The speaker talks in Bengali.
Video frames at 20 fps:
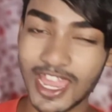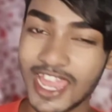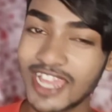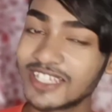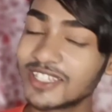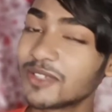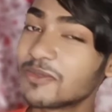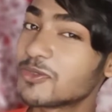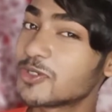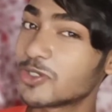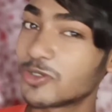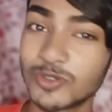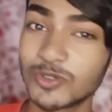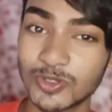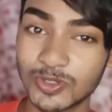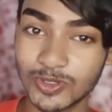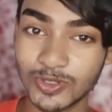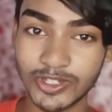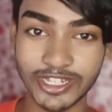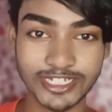একদম ছোট্ট
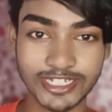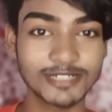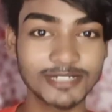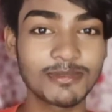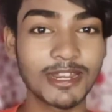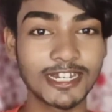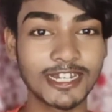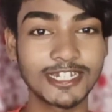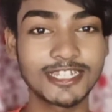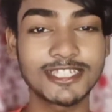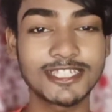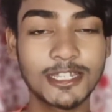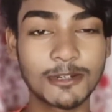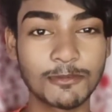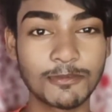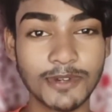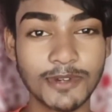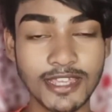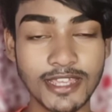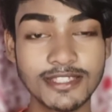একটা বার্থডে
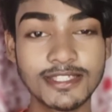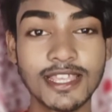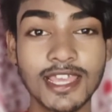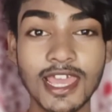সারপ্রাইজ